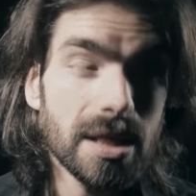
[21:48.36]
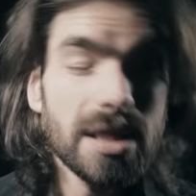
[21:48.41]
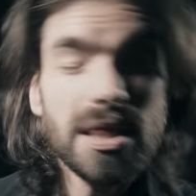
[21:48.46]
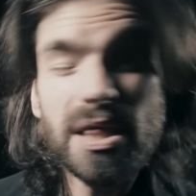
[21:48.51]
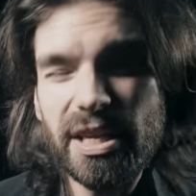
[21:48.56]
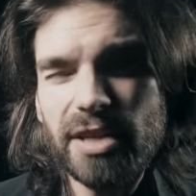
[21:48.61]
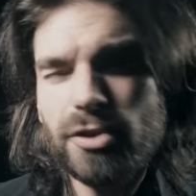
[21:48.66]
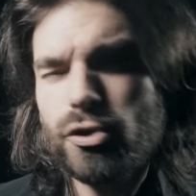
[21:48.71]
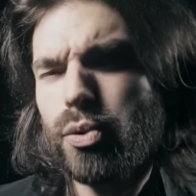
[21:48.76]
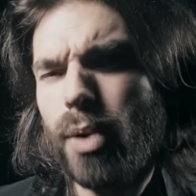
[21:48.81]

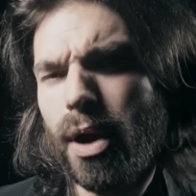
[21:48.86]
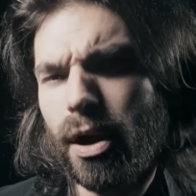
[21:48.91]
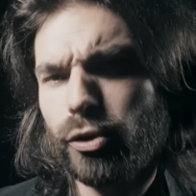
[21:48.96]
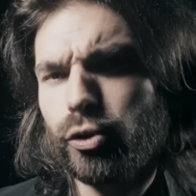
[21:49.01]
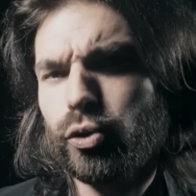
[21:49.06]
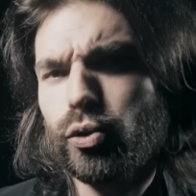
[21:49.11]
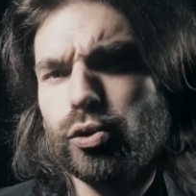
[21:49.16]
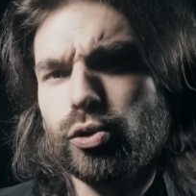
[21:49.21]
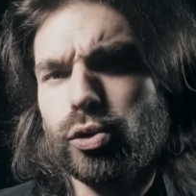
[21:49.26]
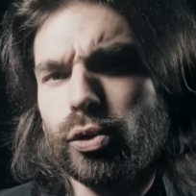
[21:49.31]
L'histoire
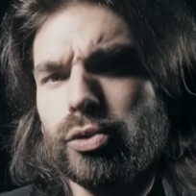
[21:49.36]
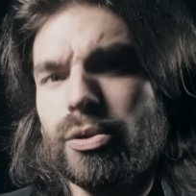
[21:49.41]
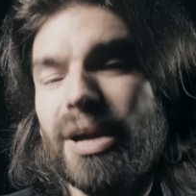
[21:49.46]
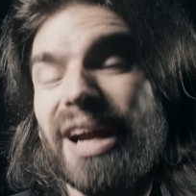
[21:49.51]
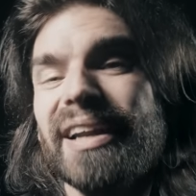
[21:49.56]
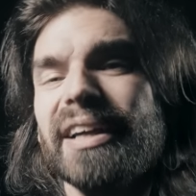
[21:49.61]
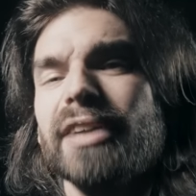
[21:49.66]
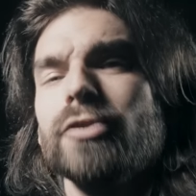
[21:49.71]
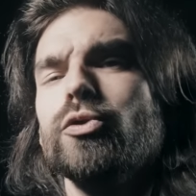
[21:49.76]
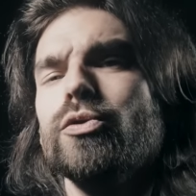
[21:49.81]
d'aujourd'hui
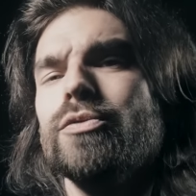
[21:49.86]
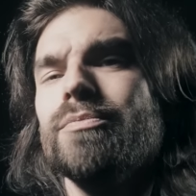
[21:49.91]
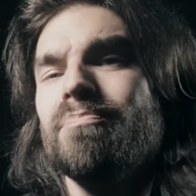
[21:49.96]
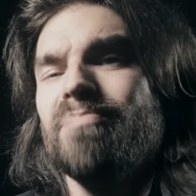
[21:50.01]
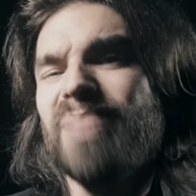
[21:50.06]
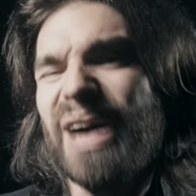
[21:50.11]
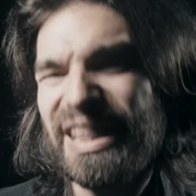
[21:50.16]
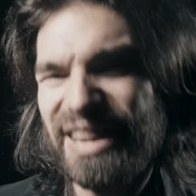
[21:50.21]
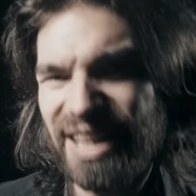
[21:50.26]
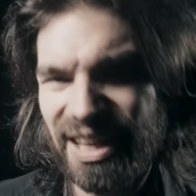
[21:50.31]
a l'air d'une
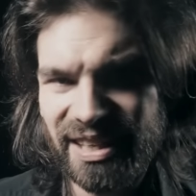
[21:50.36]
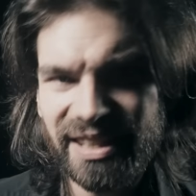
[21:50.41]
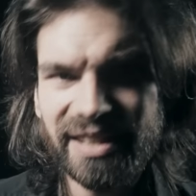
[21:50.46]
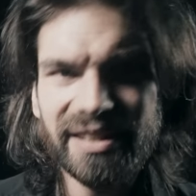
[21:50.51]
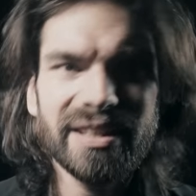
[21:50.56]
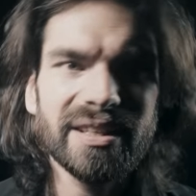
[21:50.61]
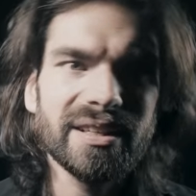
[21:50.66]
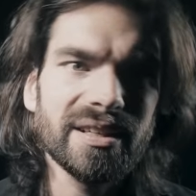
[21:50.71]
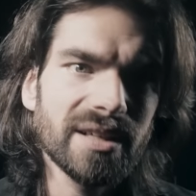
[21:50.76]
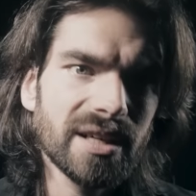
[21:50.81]

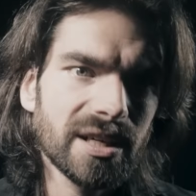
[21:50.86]
banalité